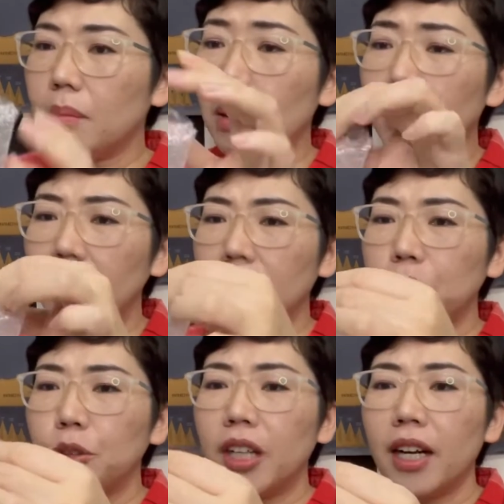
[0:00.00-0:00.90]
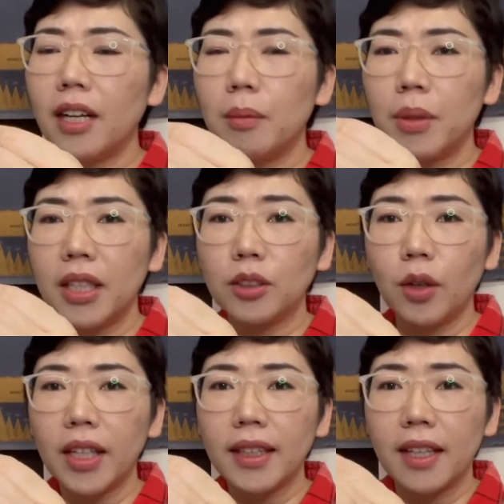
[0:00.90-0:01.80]
bubblenya juga lebih
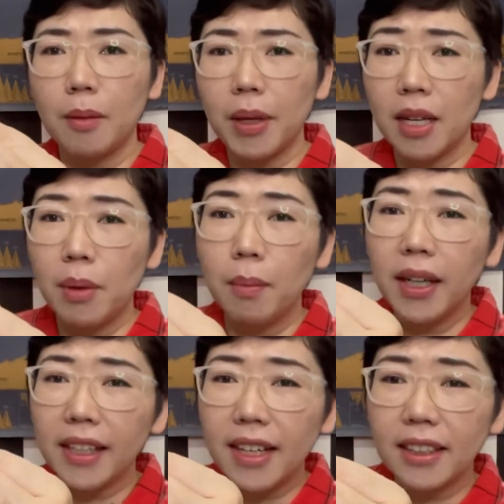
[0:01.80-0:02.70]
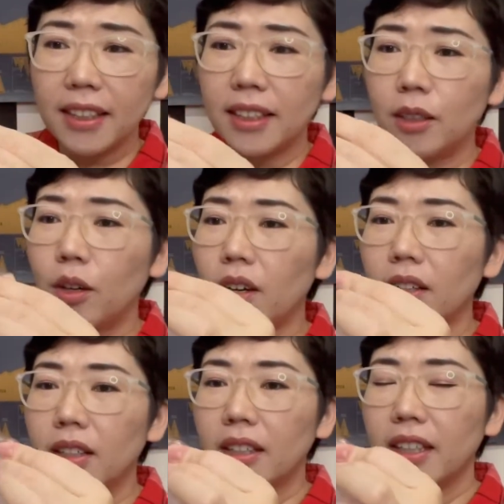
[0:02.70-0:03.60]
solid daripada bubble yang di Indo
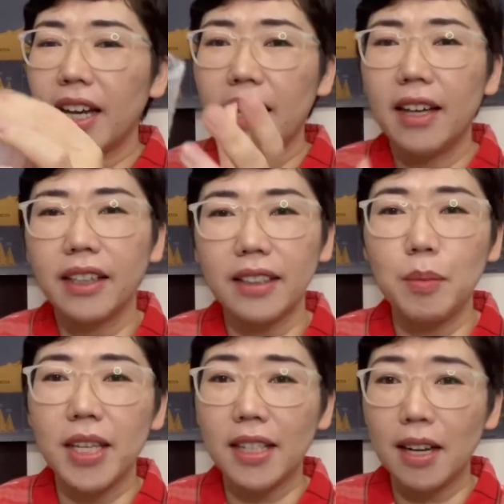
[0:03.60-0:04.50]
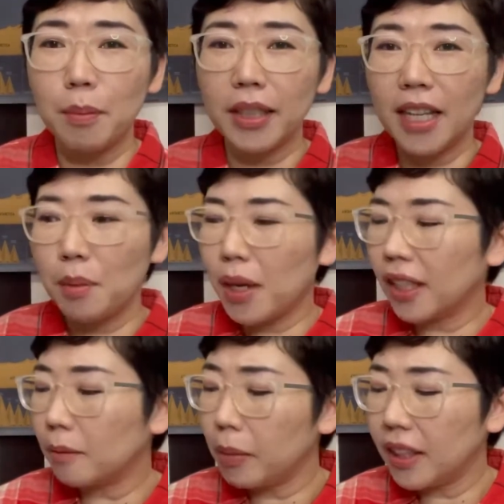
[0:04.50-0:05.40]
kayak eh, yang kita biasa dapat dari
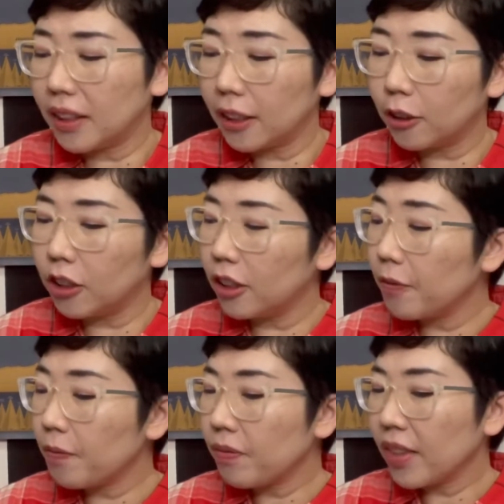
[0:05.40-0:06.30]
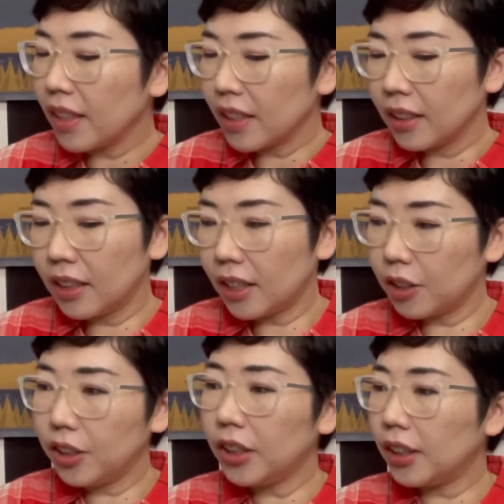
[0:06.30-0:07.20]
marketplace gitu
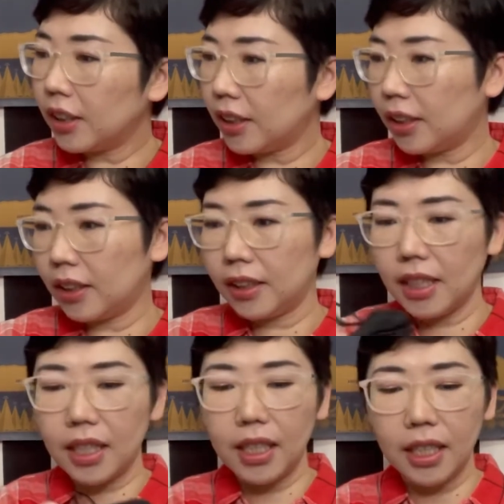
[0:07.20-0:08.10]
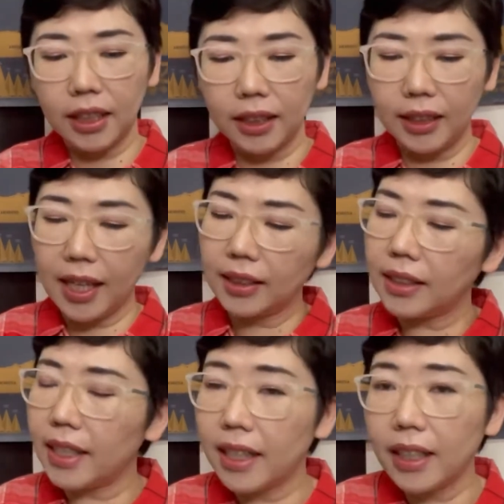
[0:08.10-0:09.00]
terus si
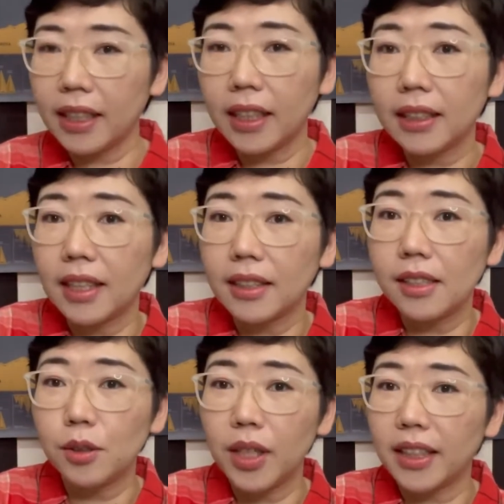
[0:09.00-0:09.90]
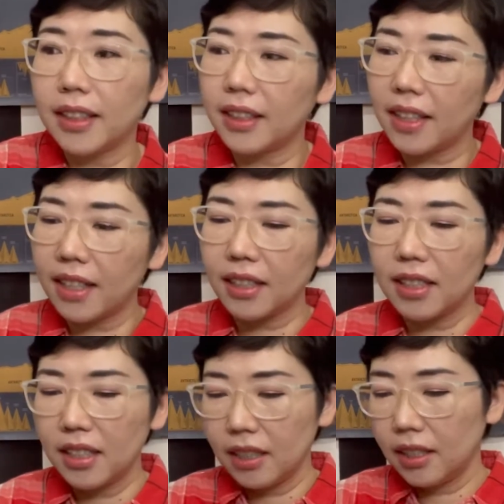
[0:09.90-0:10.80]
tasnya ini tas insulatednya
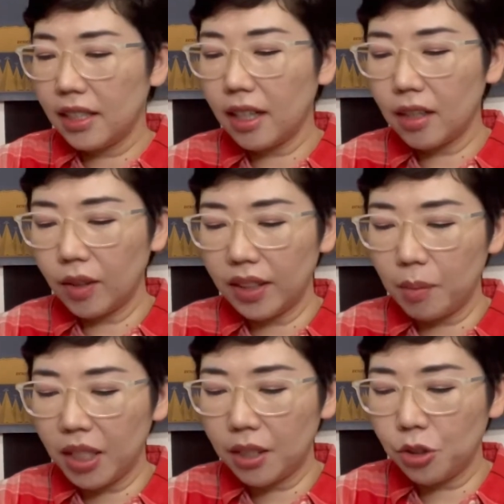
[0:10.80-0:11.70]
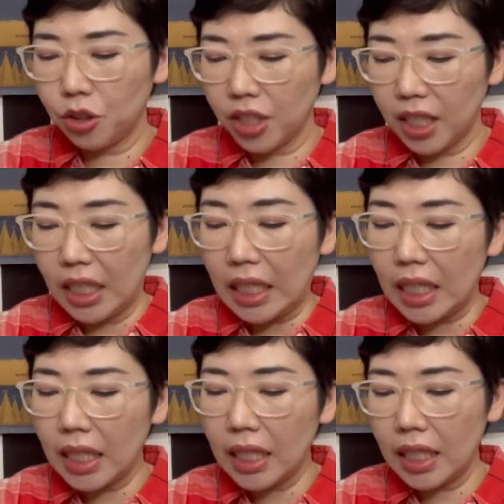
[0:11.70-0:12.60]
jadi kalau kita bikin jusnya
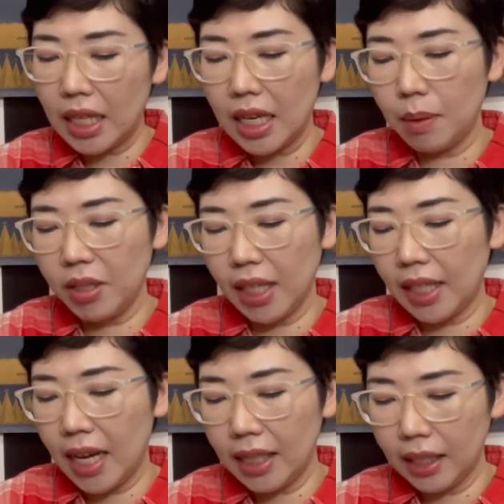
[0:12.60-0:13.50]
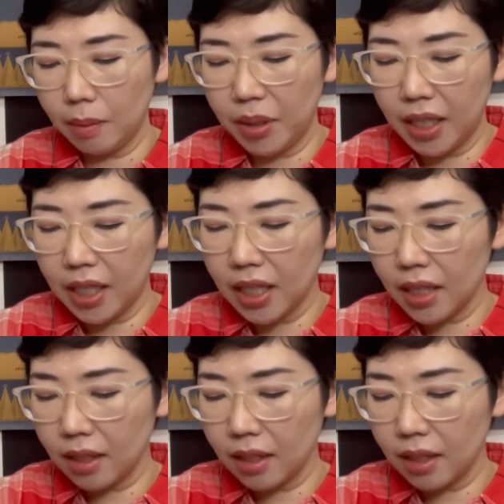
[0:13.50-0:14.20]
dingin dia bisa tahan tetap dingin